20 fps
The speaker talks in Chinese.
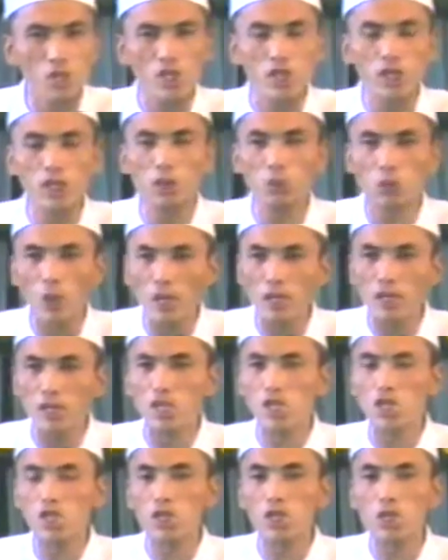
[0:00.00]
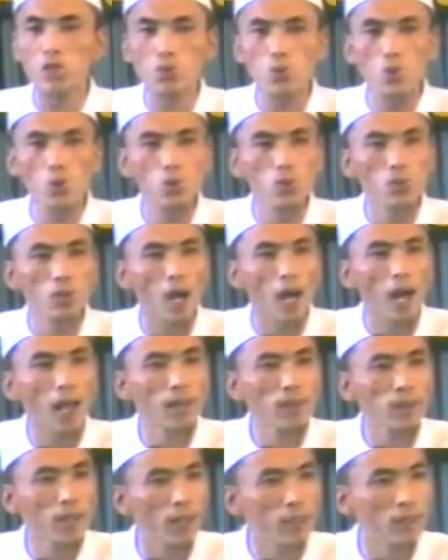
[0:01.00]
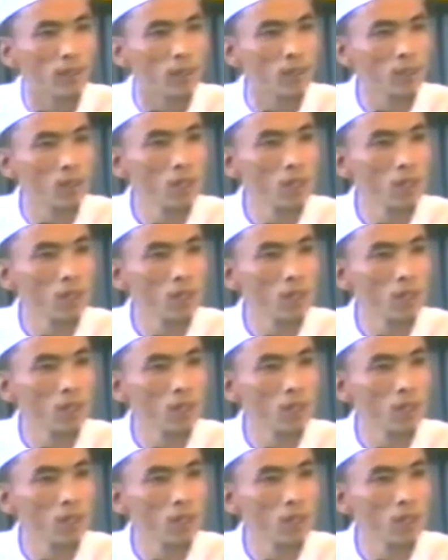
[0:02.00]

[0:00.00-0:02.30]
使你、当真使你、均匀的阿拉呢？